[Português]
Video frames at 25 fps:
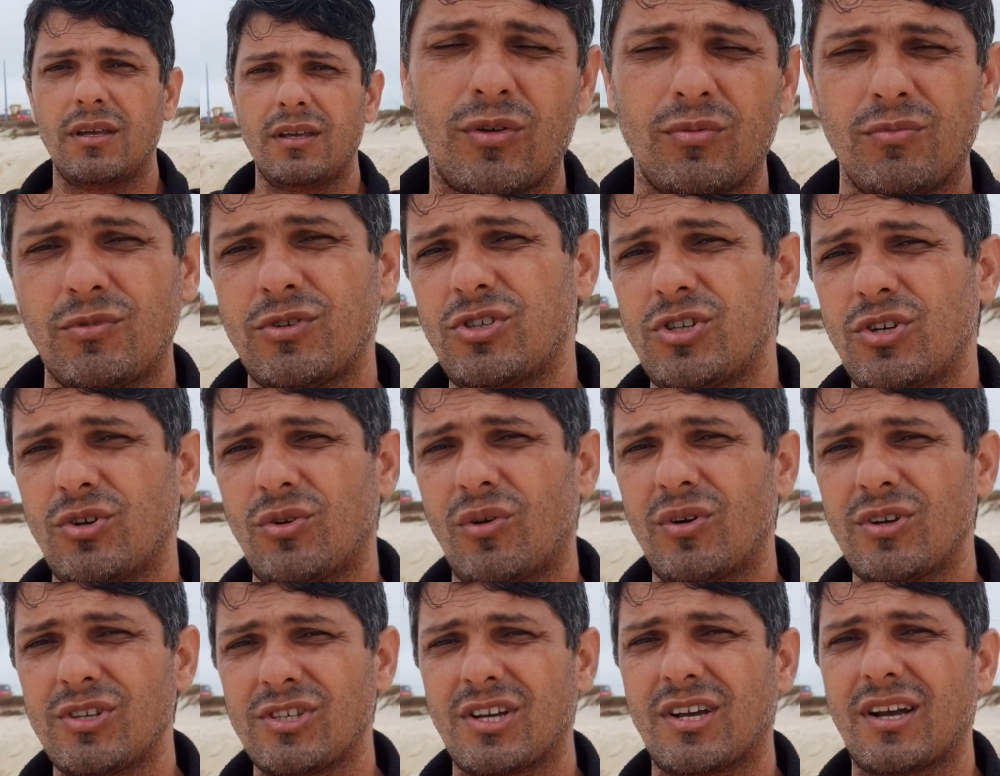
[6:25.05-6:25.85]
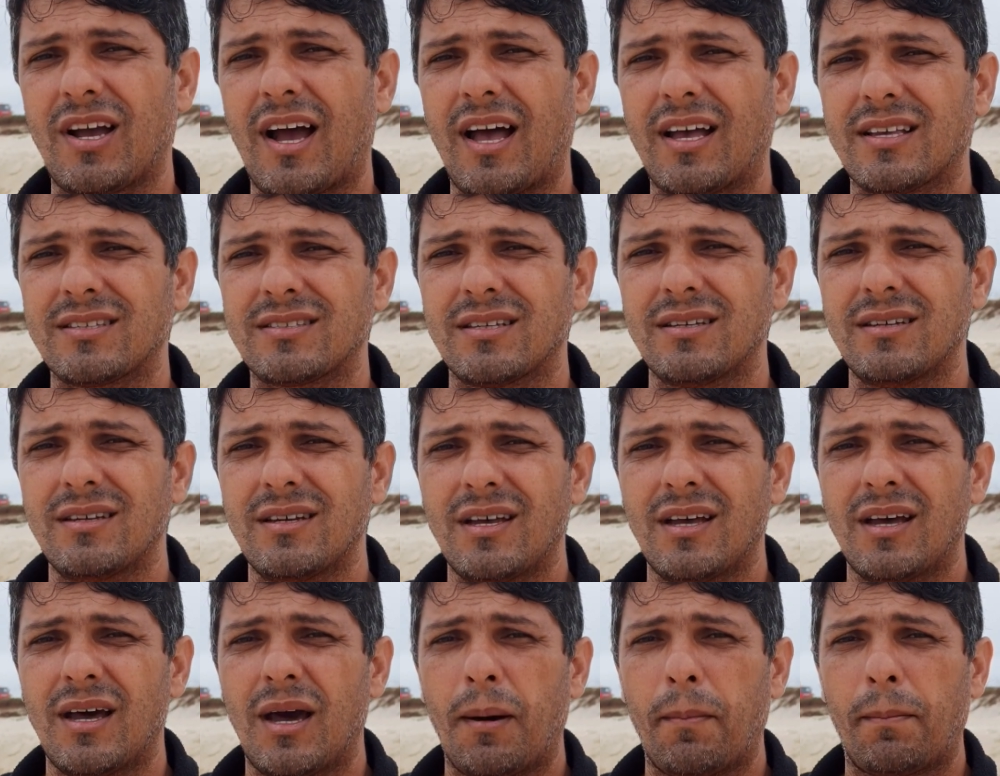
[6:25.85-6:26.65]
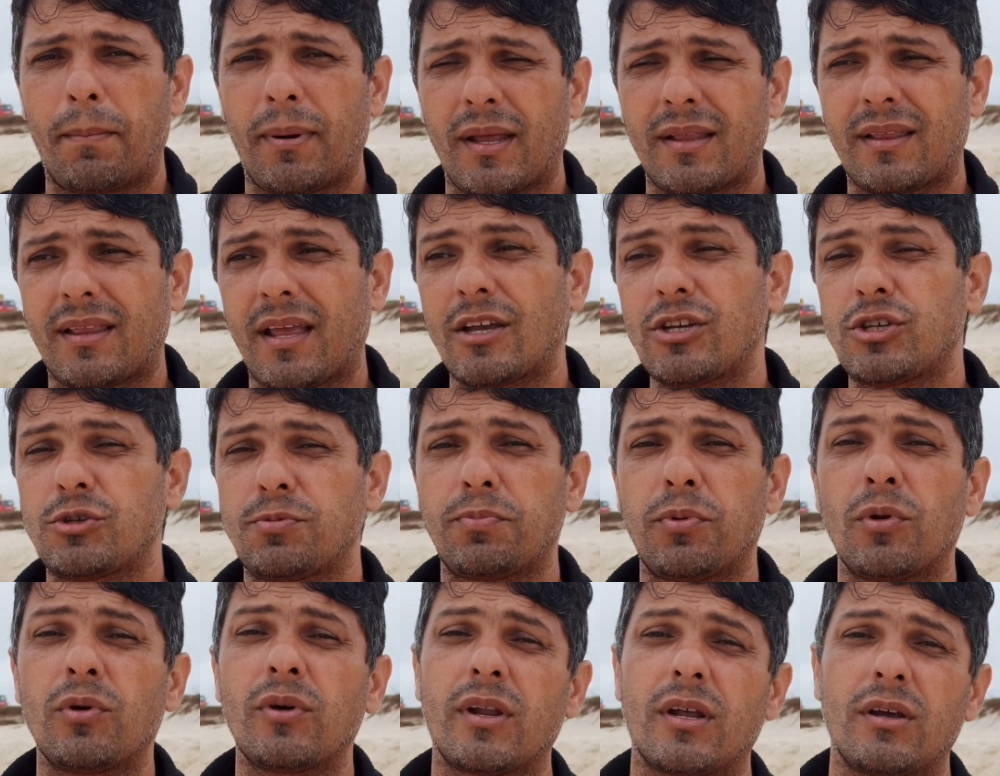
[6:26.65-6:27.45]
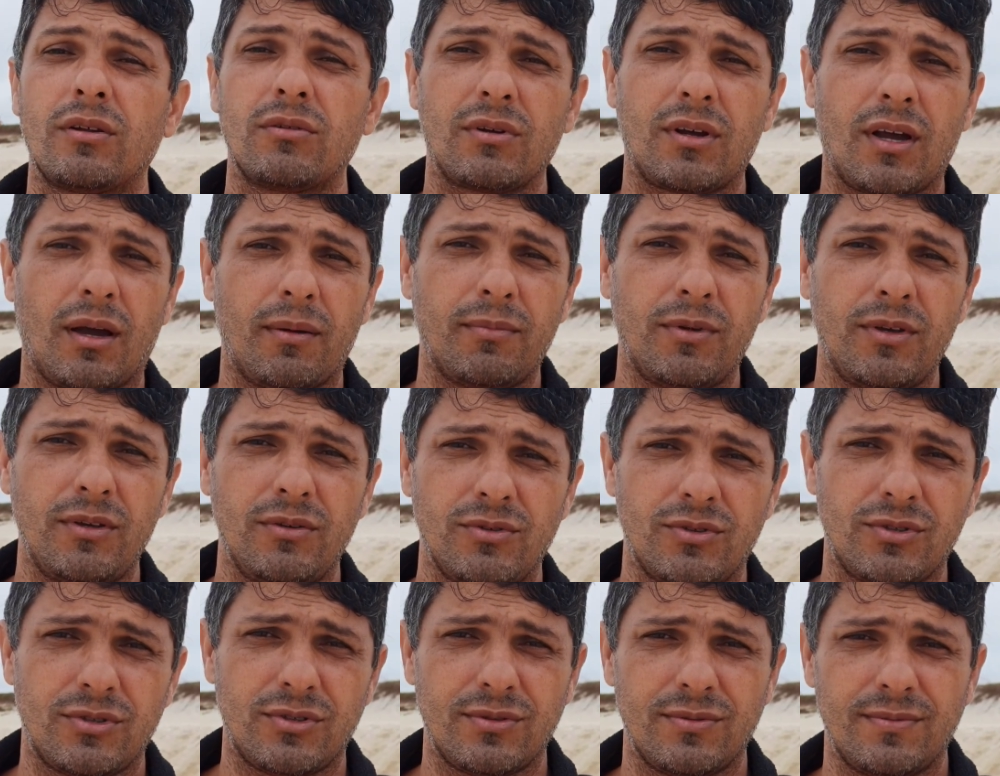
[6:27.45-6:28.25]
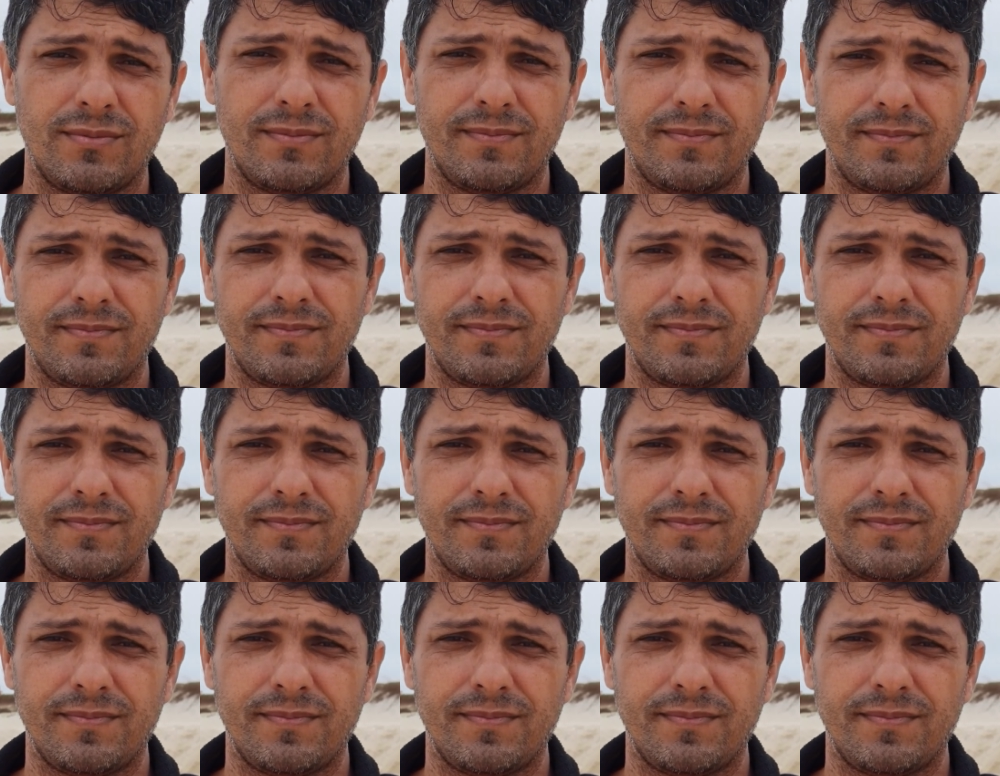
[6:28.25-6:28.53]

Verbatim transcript: foi o que me tirou de casa para estar tá explorando caminhos.